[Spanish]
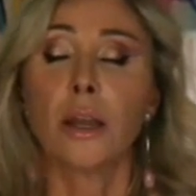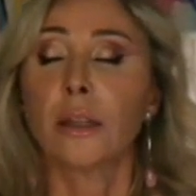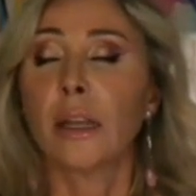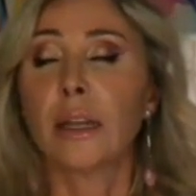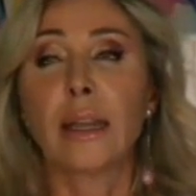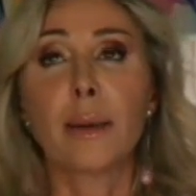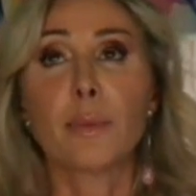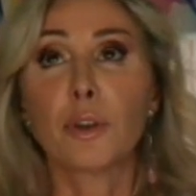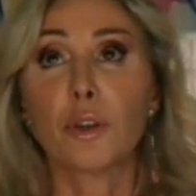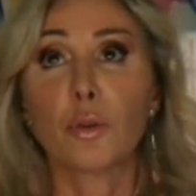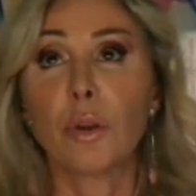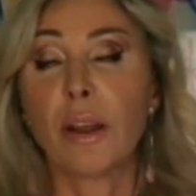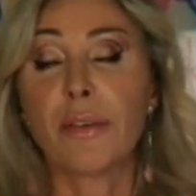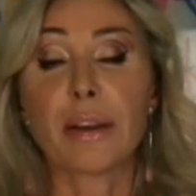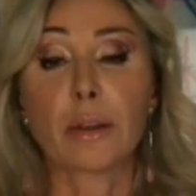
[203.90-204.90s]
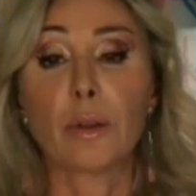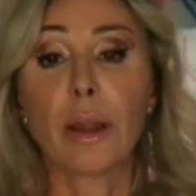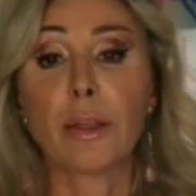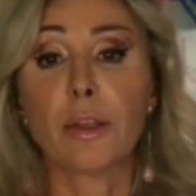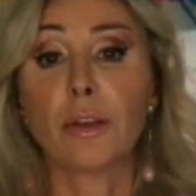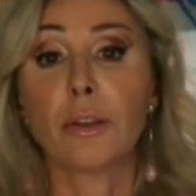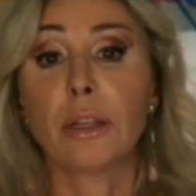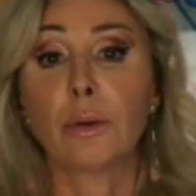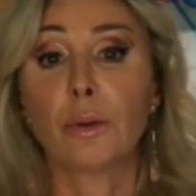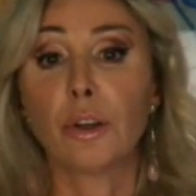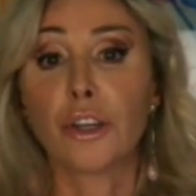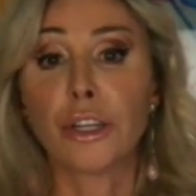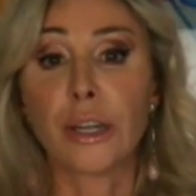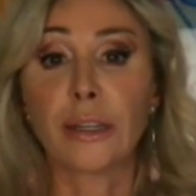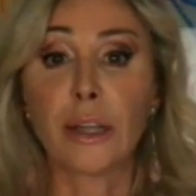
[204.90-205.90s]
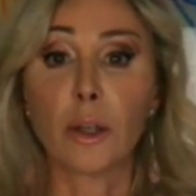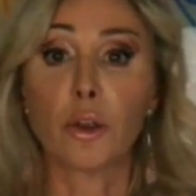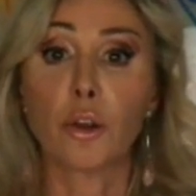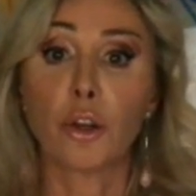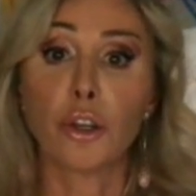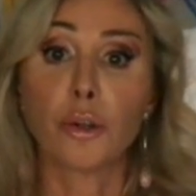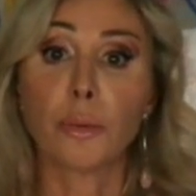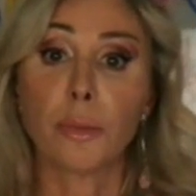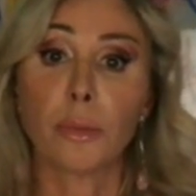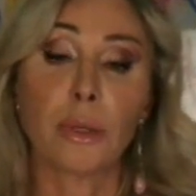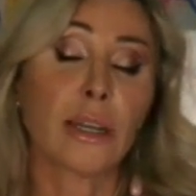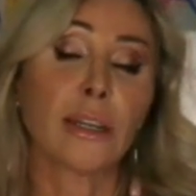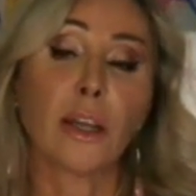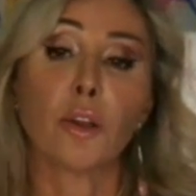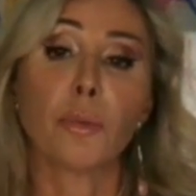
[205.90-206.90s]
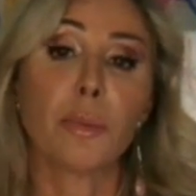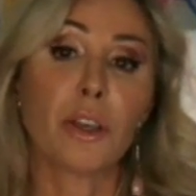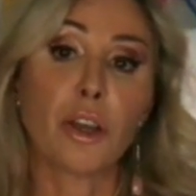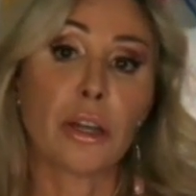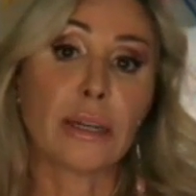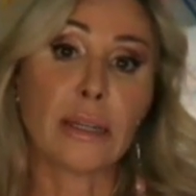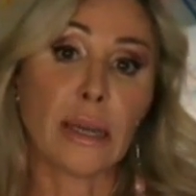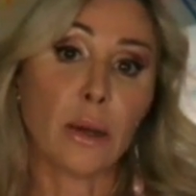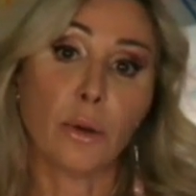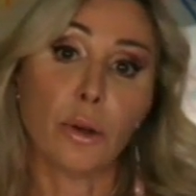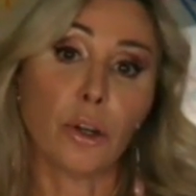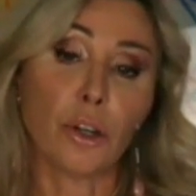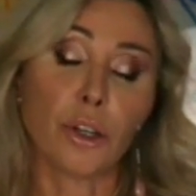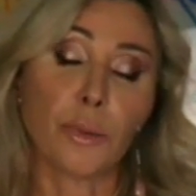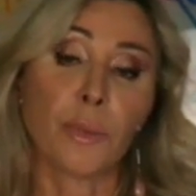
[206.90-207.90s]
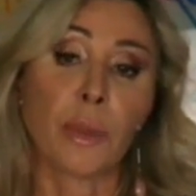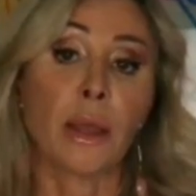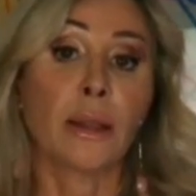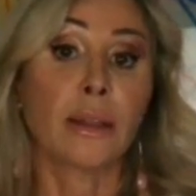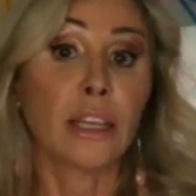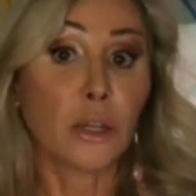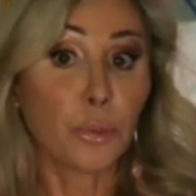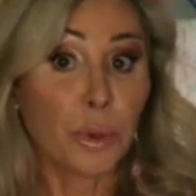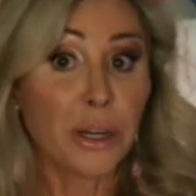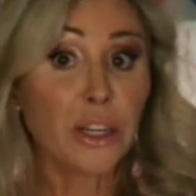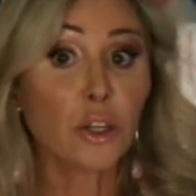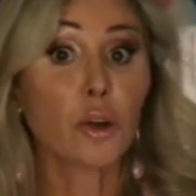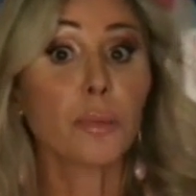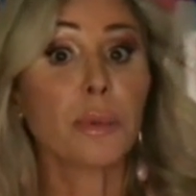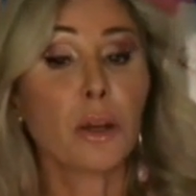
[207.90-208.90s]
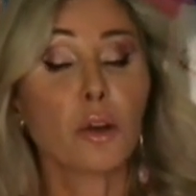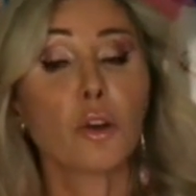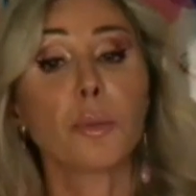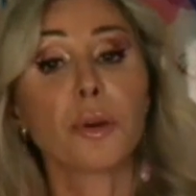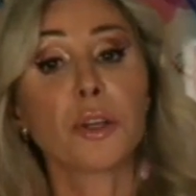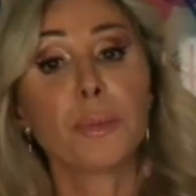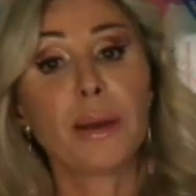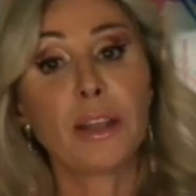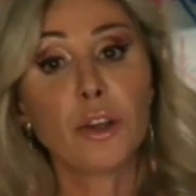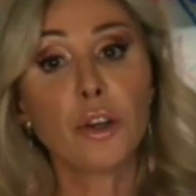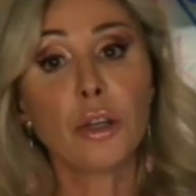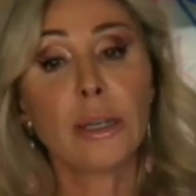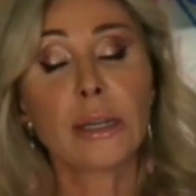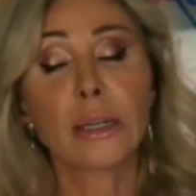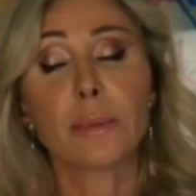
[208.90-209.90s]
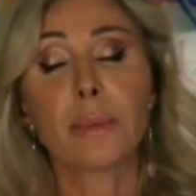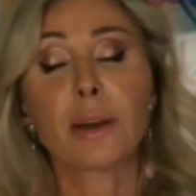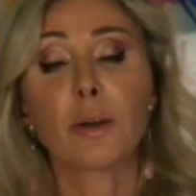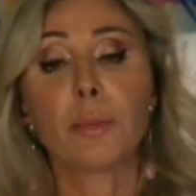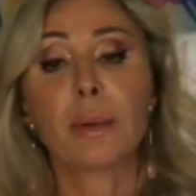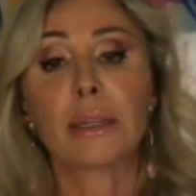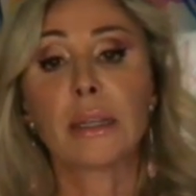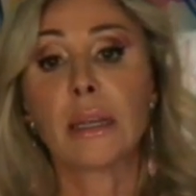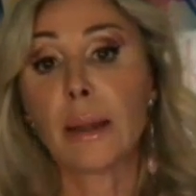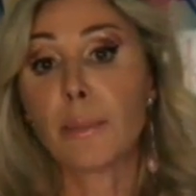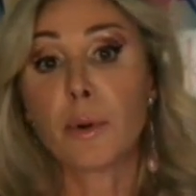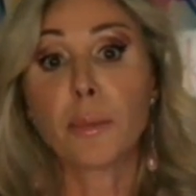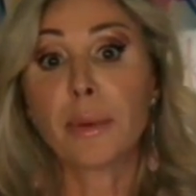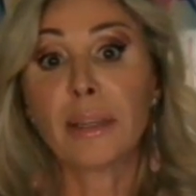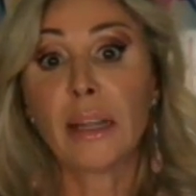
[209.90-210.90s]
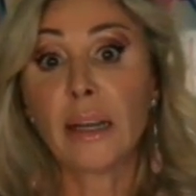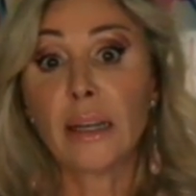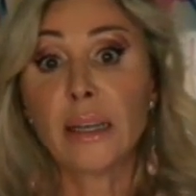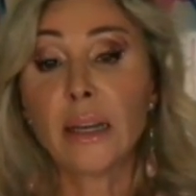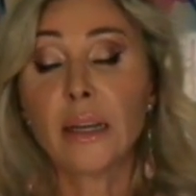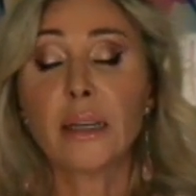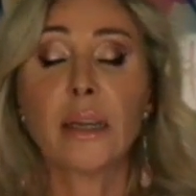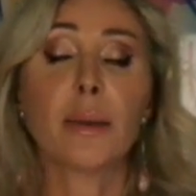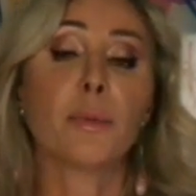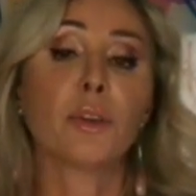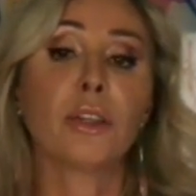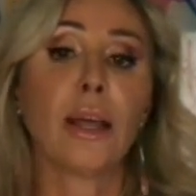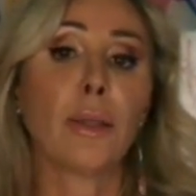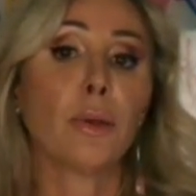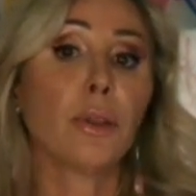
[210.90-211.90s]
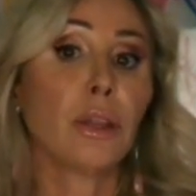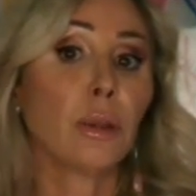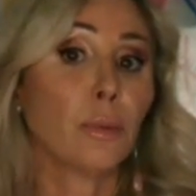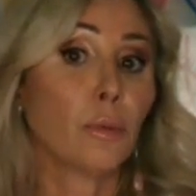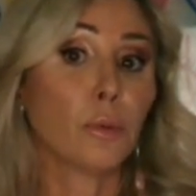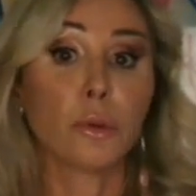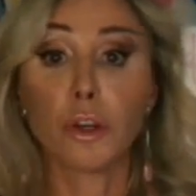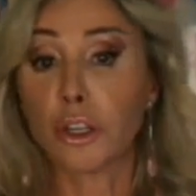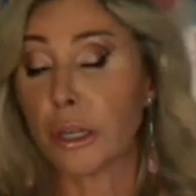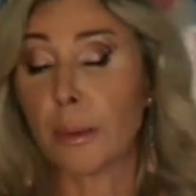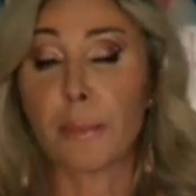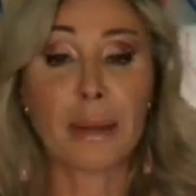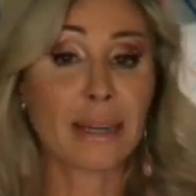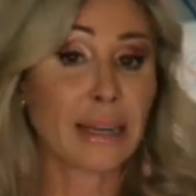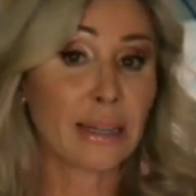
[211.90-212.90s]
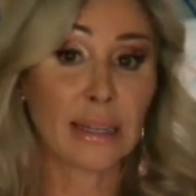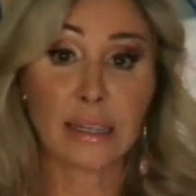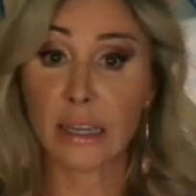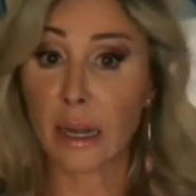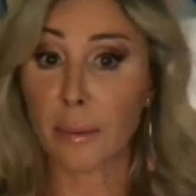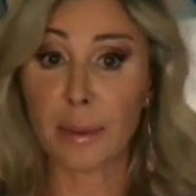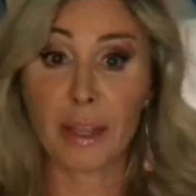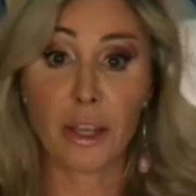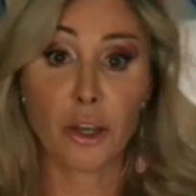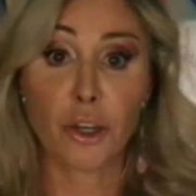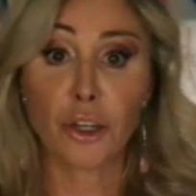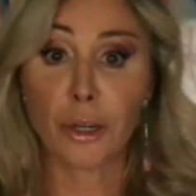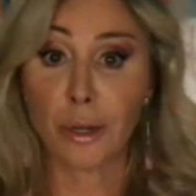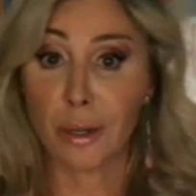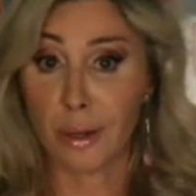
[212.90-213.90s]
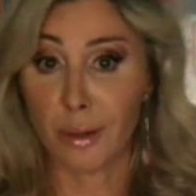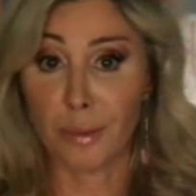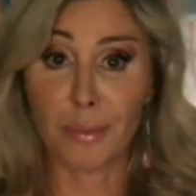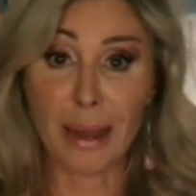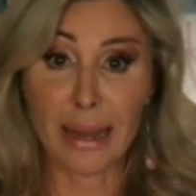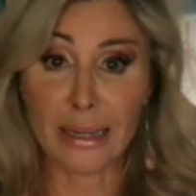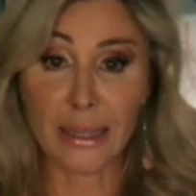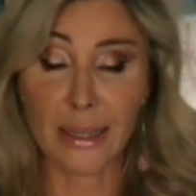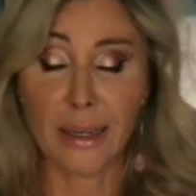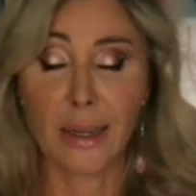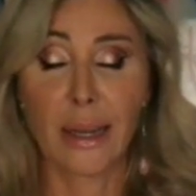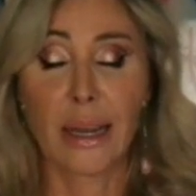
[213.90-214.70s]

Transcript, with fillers: Teníamos una facturación de unos 31, 31 millones de euros. Después compré el grupo español y así me convertí en la propietaria y he montado dos empresas de servicios más.